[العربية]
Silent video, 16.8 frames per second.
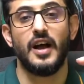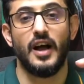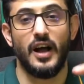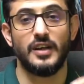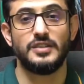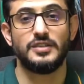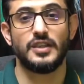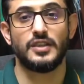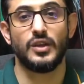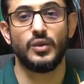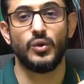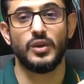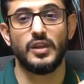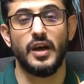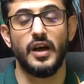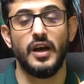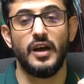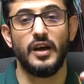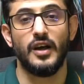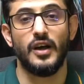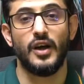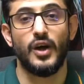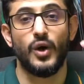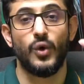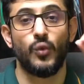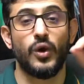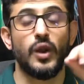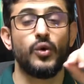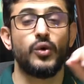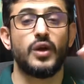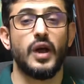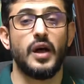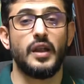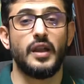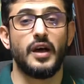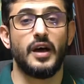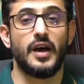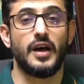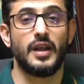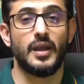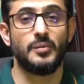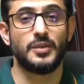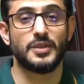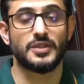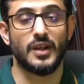حجة الوداع ولو كان النبي